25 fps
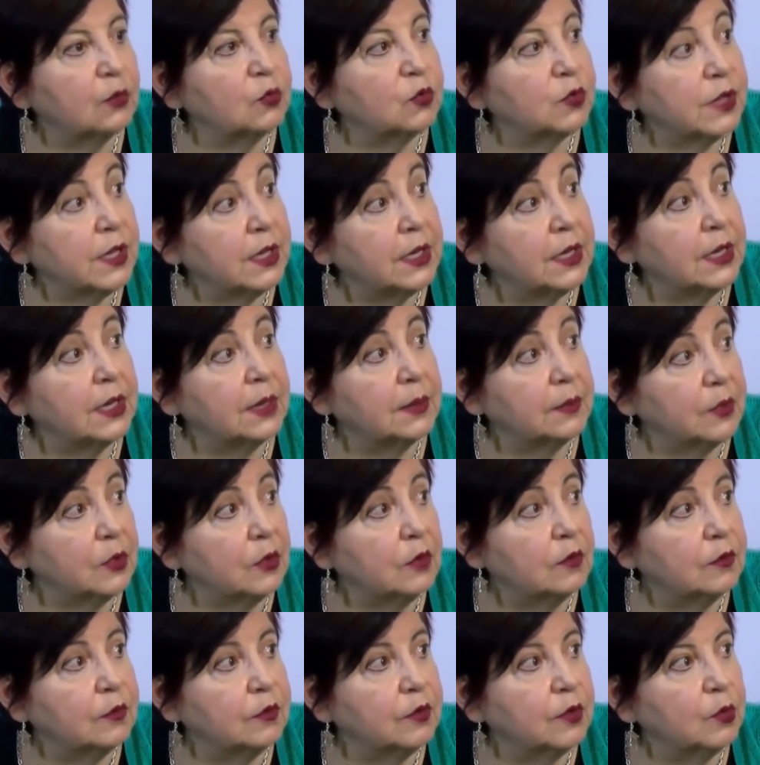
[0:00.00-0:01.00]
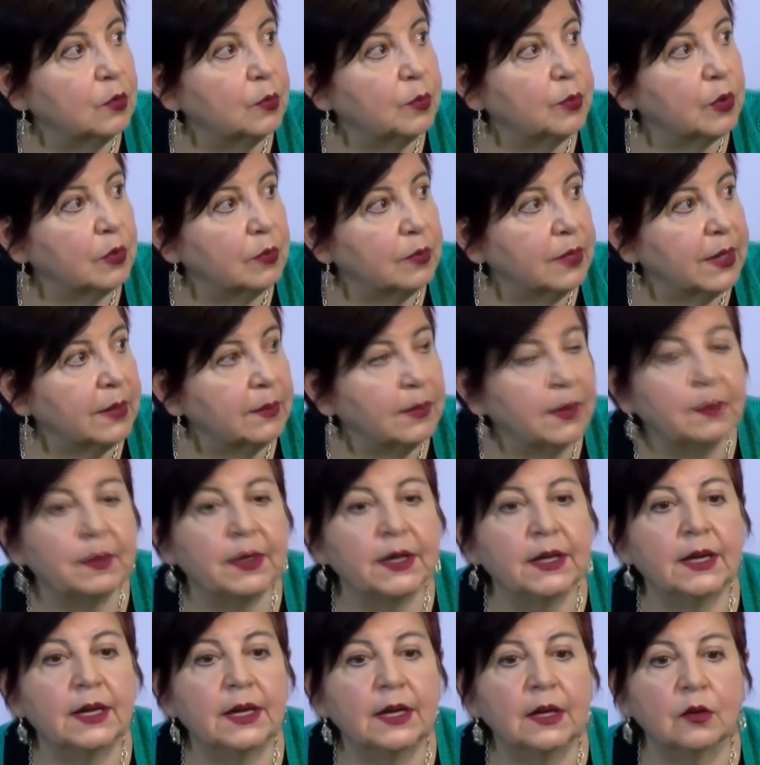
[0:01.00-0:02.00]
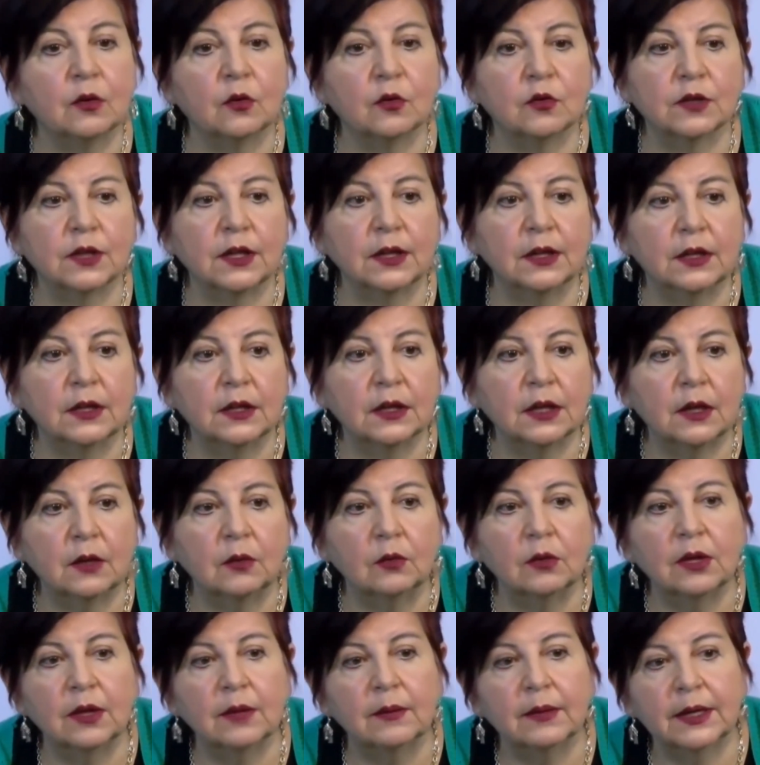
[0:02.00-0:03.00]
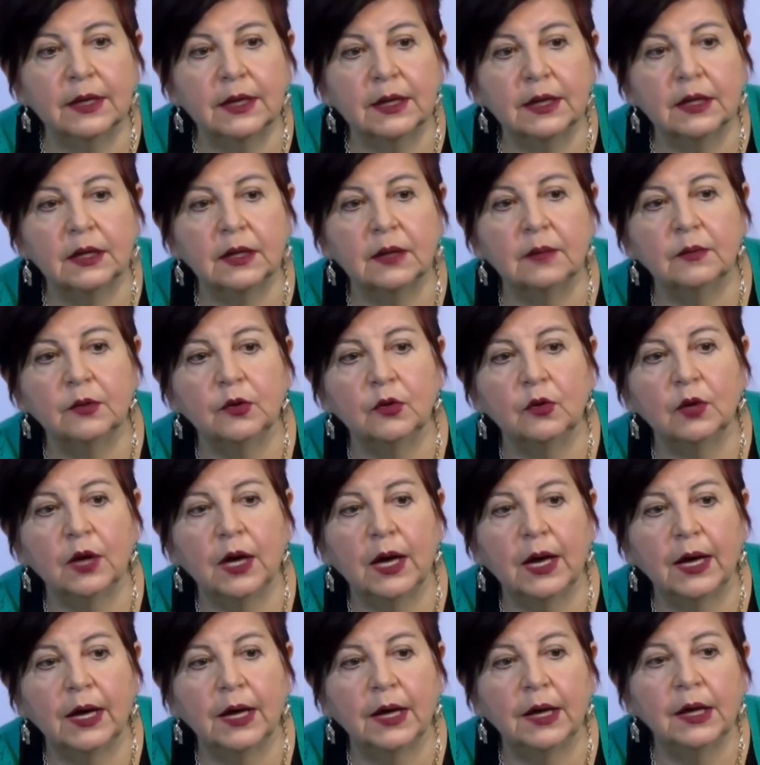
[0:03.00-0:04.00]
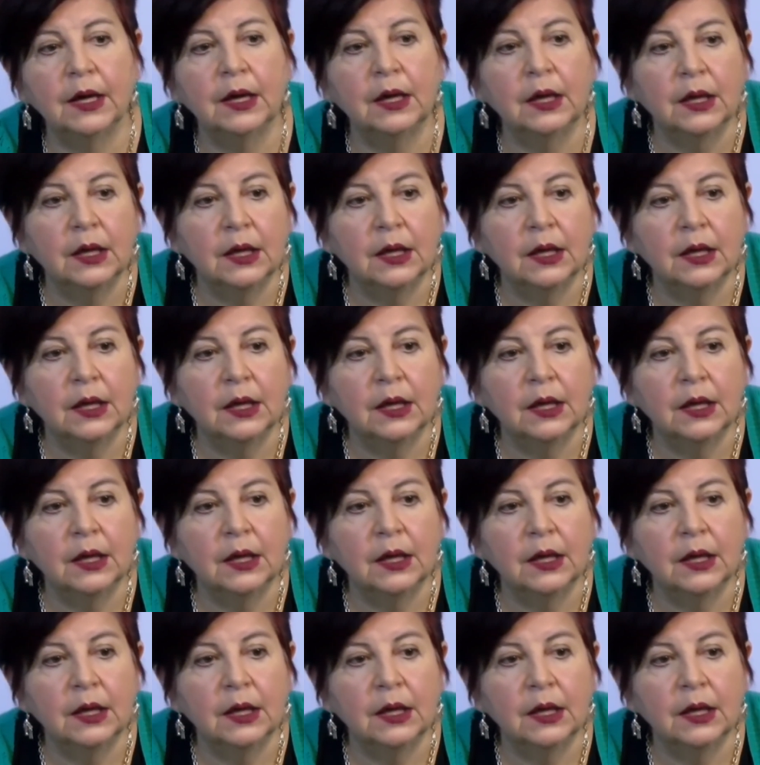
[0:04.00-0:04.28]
usar el avión, fue un problema para él conseguir que lo llevaran en avión a,